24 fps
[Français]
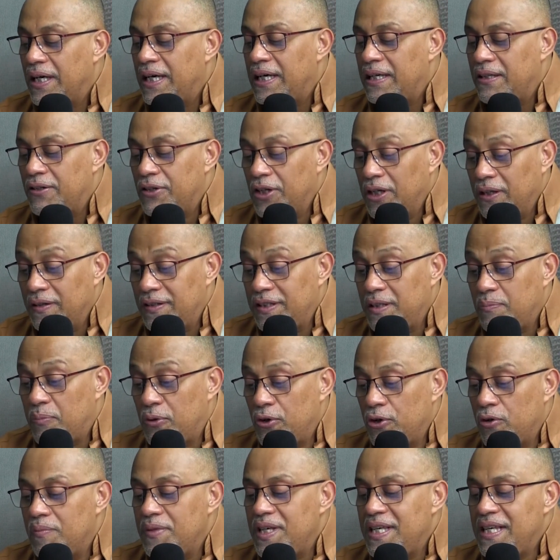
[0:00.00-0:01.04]
et d'un
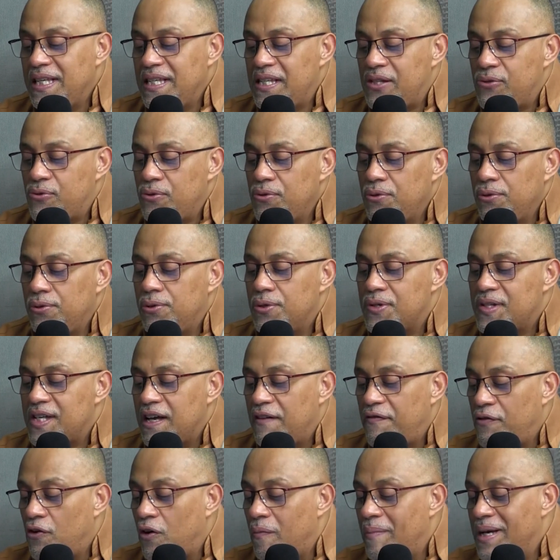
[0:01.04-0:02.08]
diplôme issu de
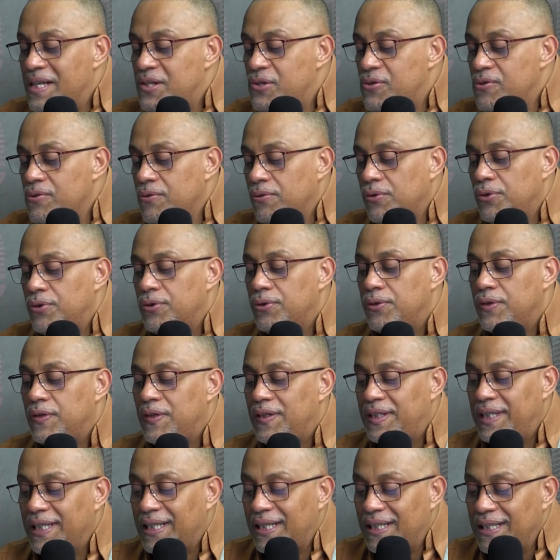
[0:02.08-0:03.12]
sa formation de
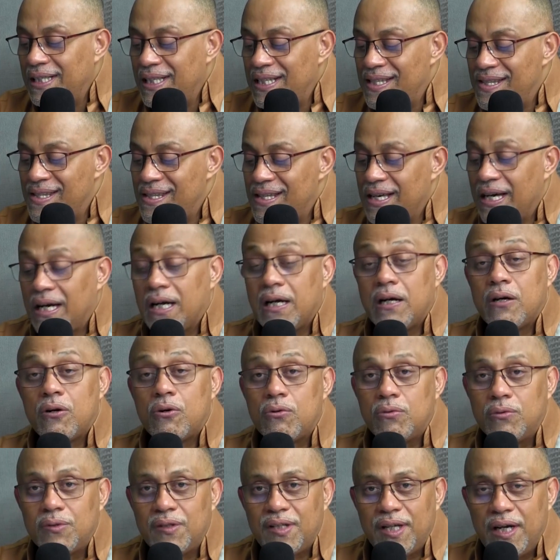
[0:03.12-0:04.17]
technicien
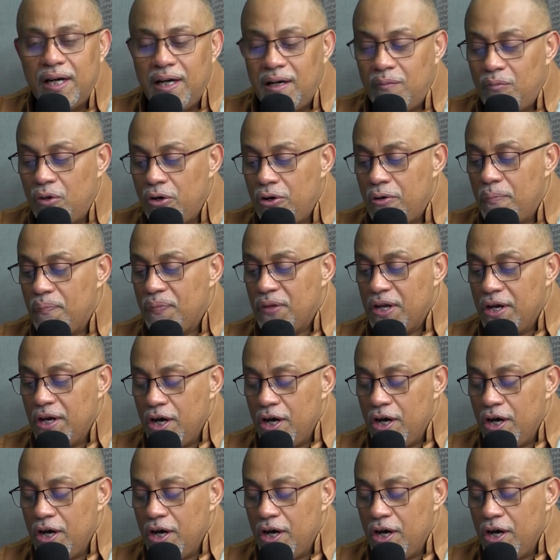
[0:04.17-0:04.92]
comptable,